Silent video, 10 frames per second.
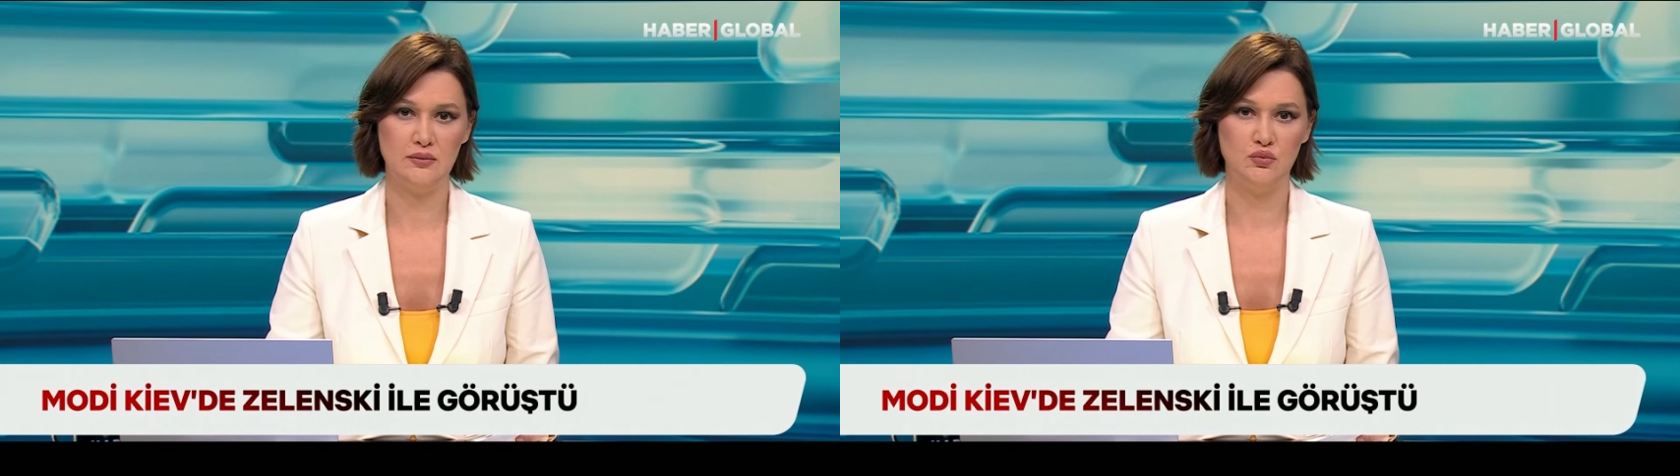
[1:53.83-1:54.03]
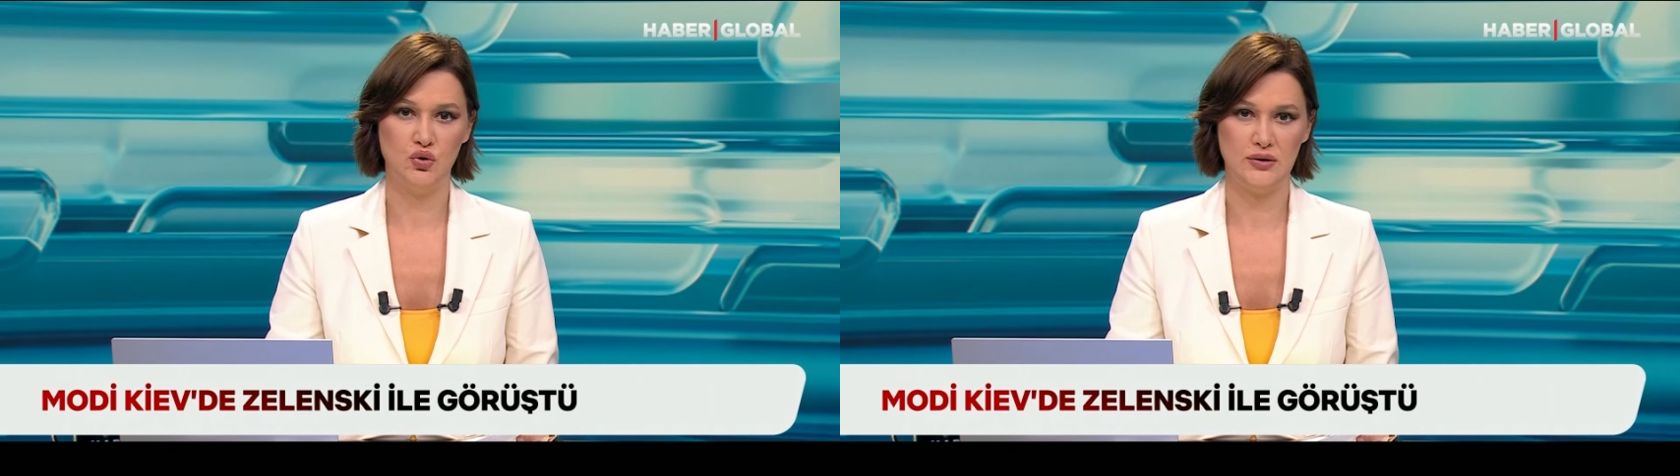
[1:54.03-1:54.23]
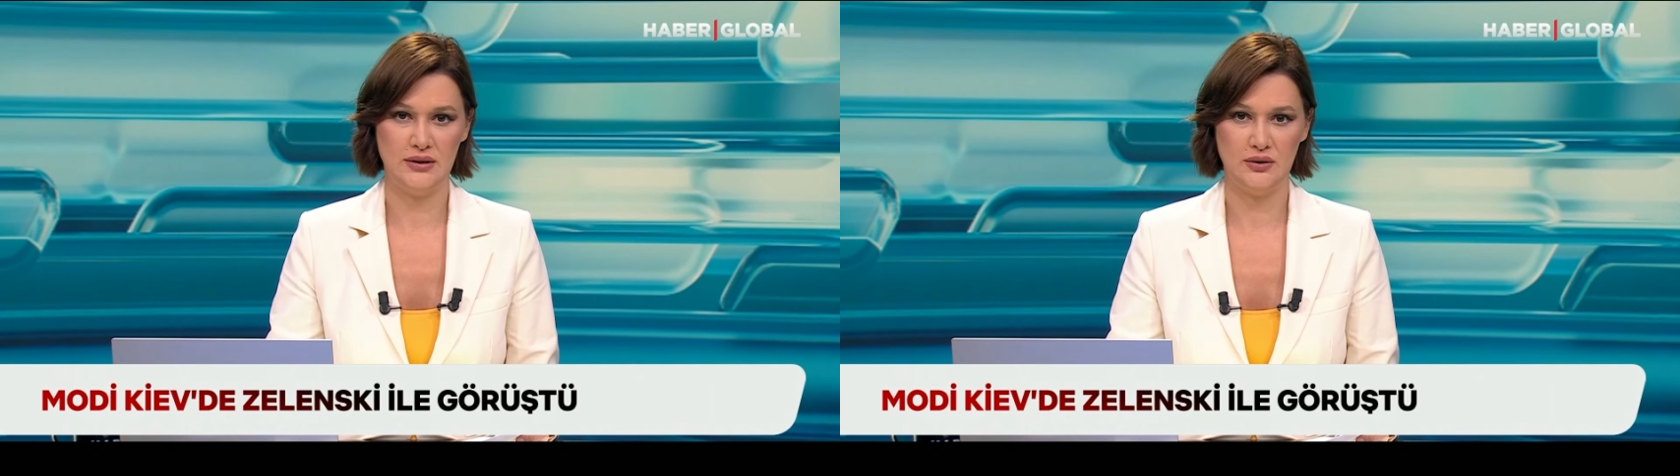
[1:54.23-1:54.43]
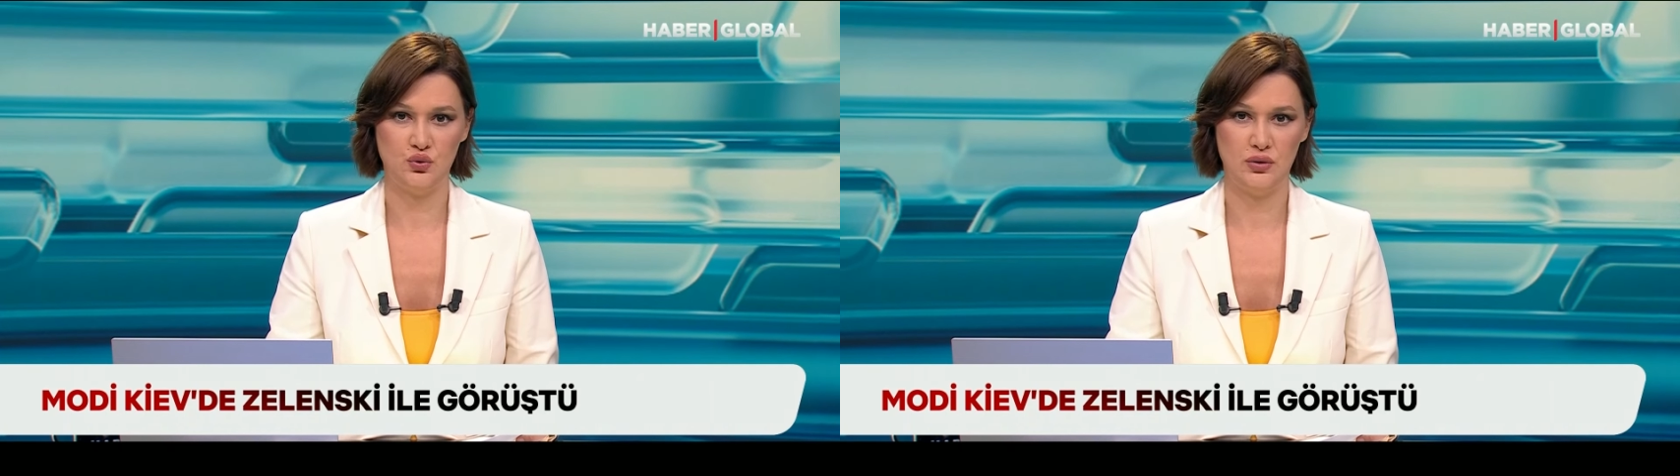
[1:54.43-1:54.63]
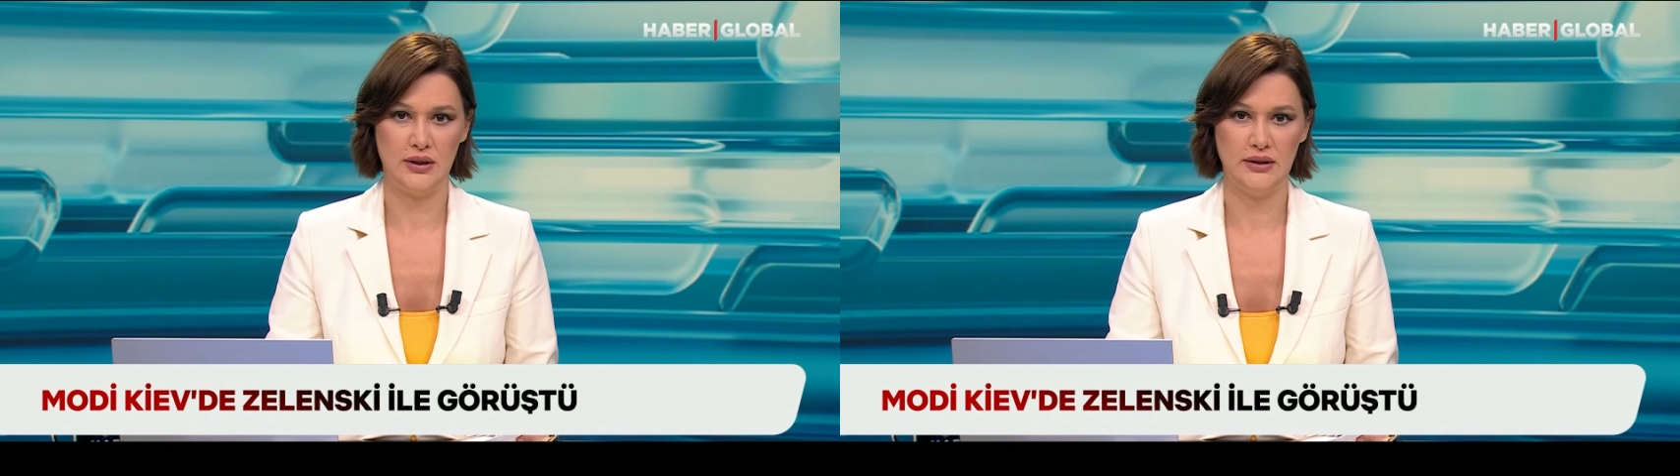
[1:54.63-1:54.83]
Modi
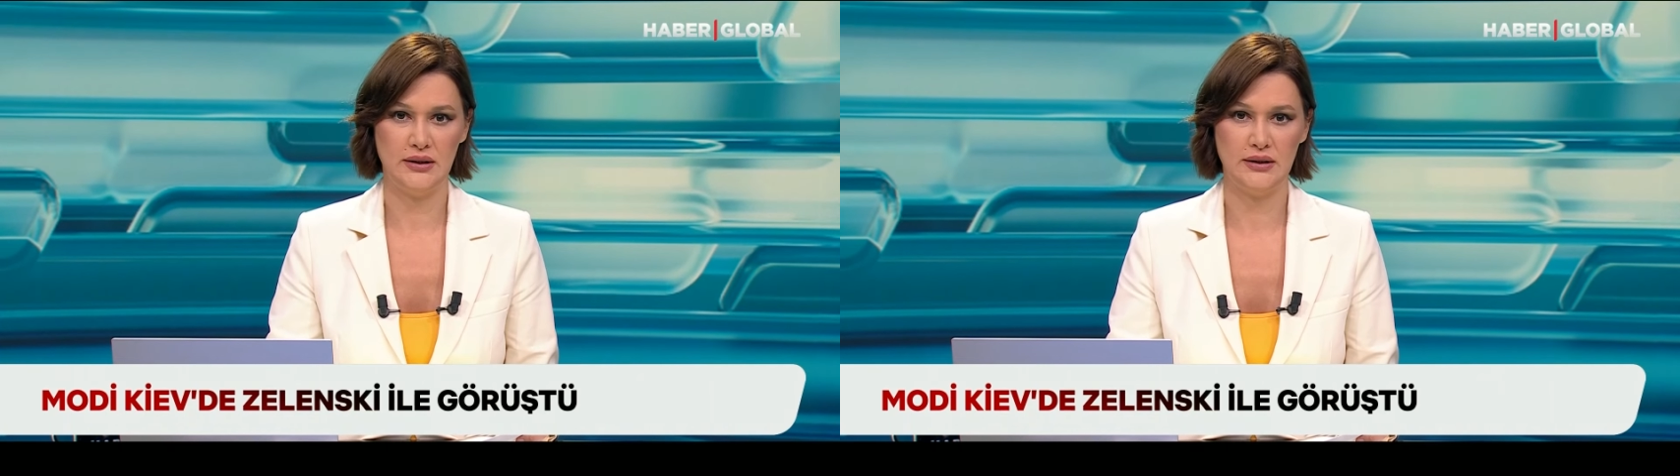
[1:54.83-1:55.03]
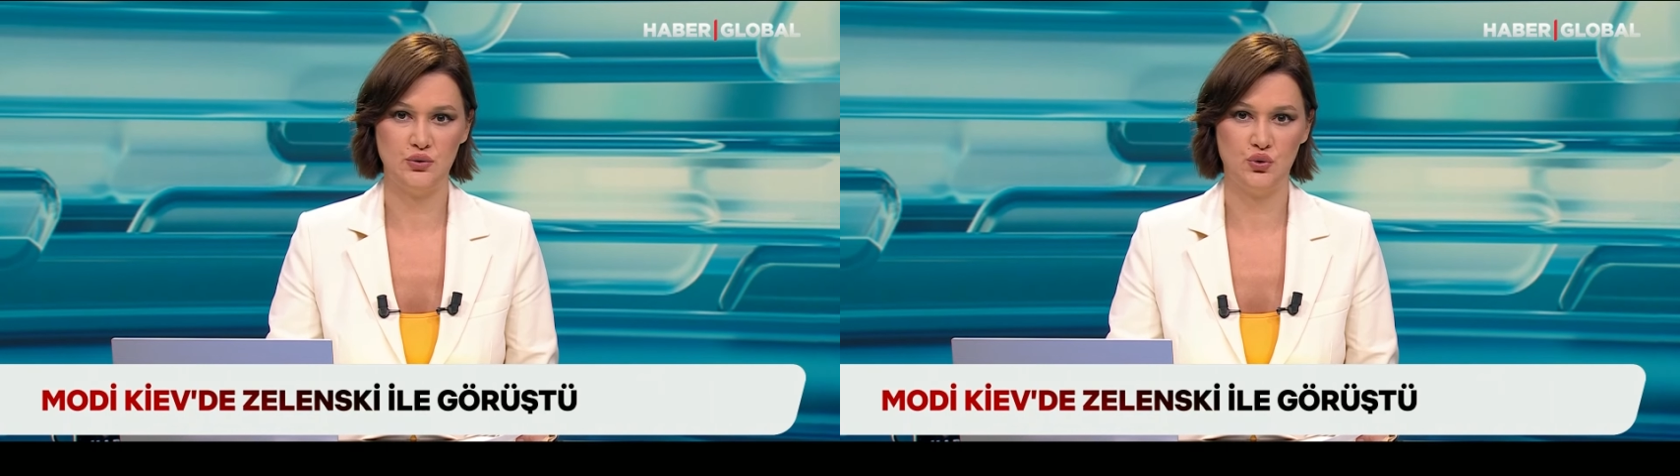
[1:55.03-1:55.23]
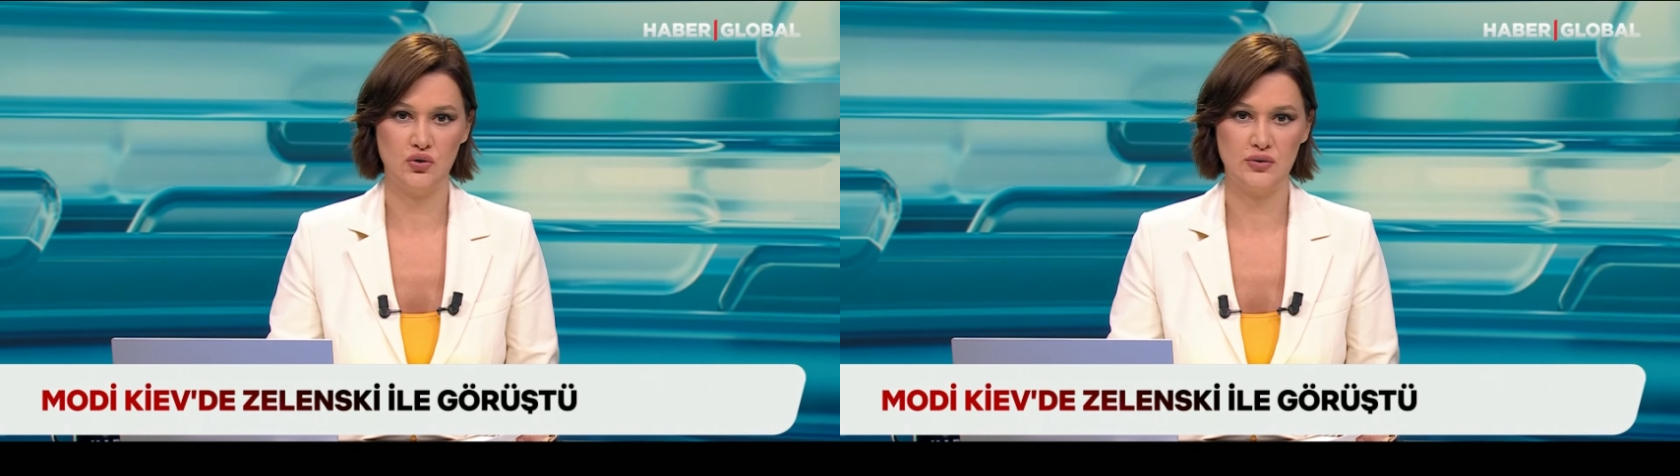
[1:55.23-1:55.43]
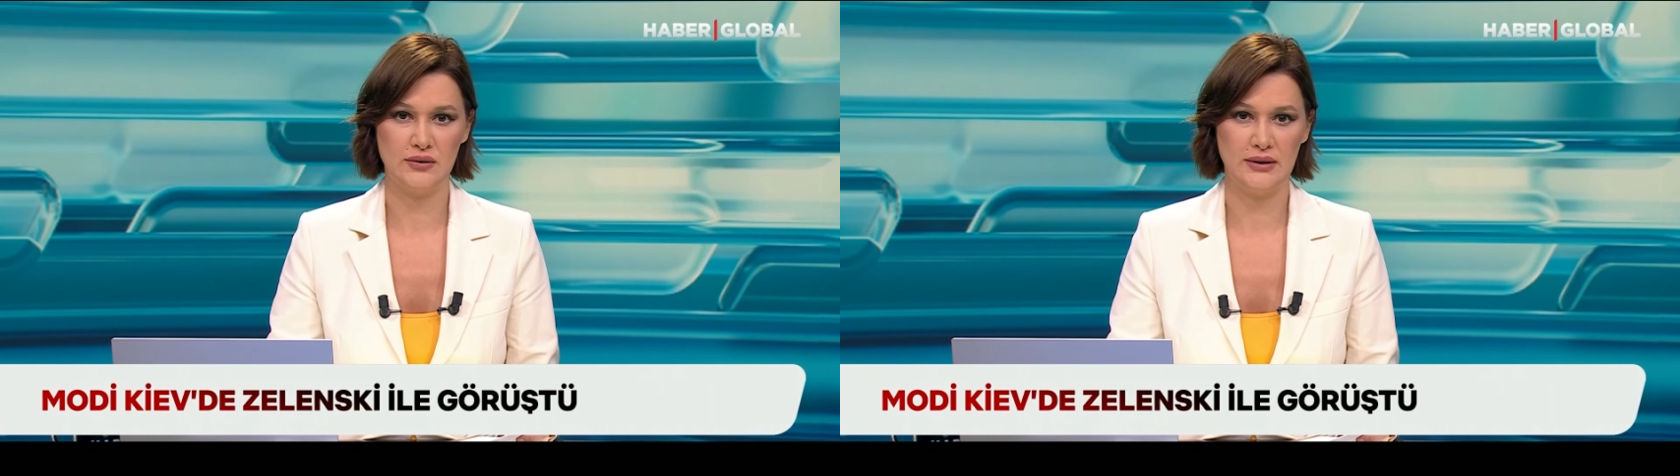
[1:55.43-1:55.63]
Ukrayna'ya gidiyor.